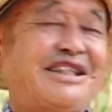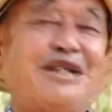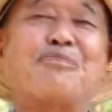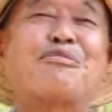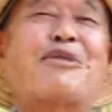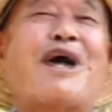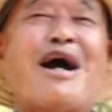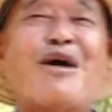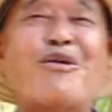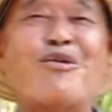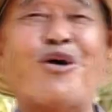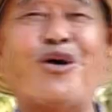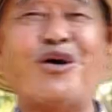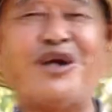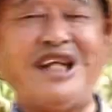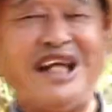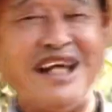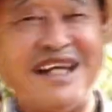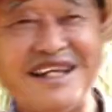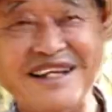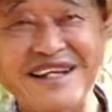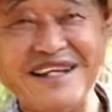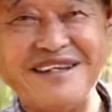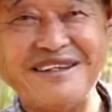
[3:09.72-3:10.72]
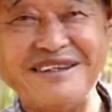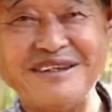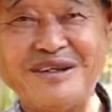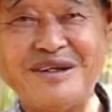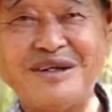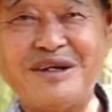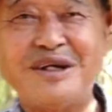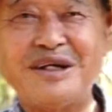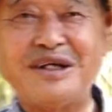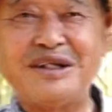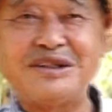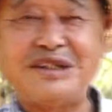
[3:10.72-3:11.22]
สิบเก้าคนเอง
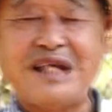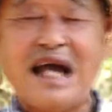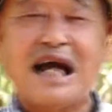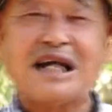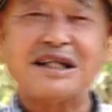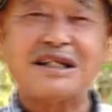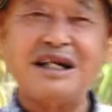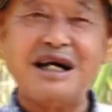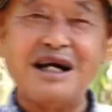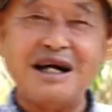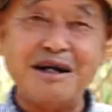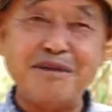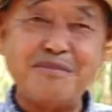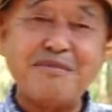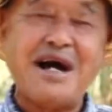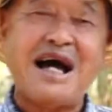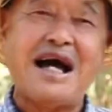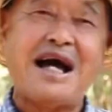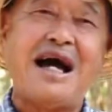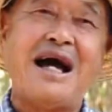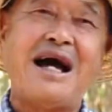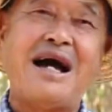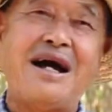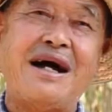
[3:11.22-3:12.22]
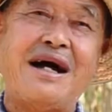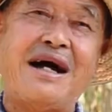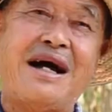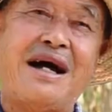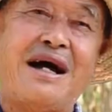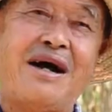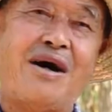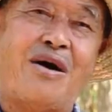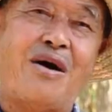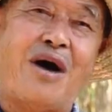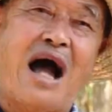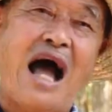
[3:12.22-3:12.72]
จากเดิมอ่ะ
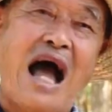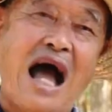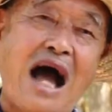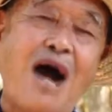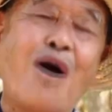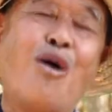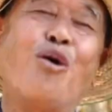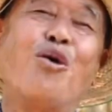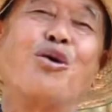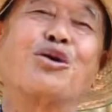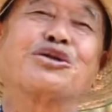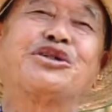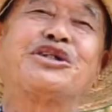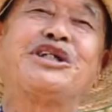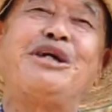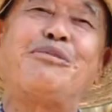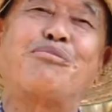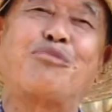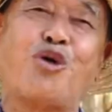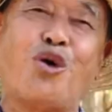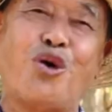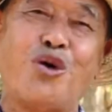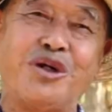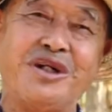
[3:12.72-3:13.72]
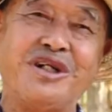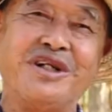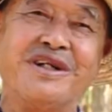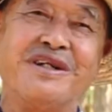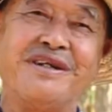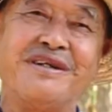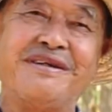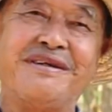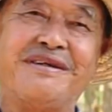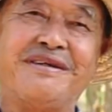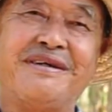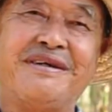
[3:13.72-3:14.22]
ห้าหกสิบคน
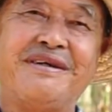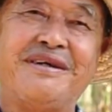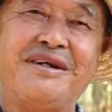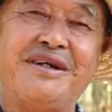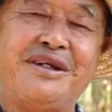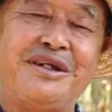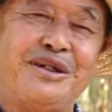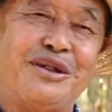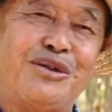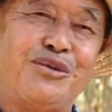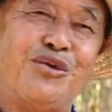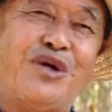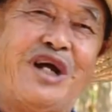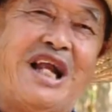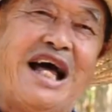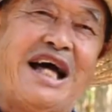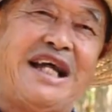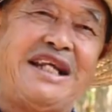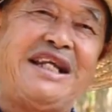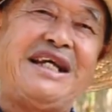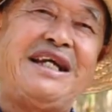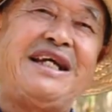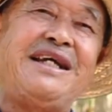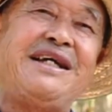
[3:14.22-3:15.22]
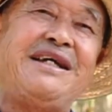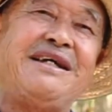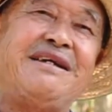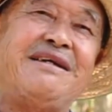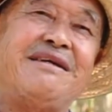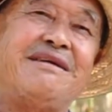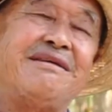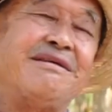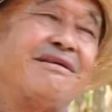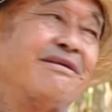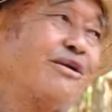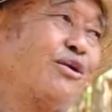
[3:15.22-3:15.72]
เวลานี้
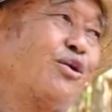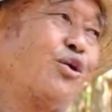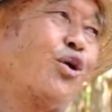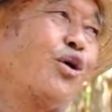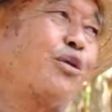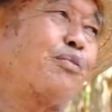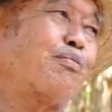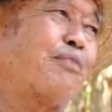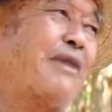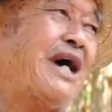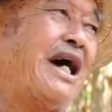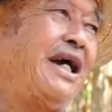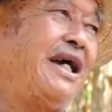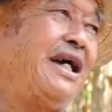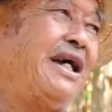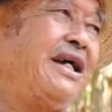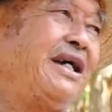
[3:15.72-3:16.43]
ลดไป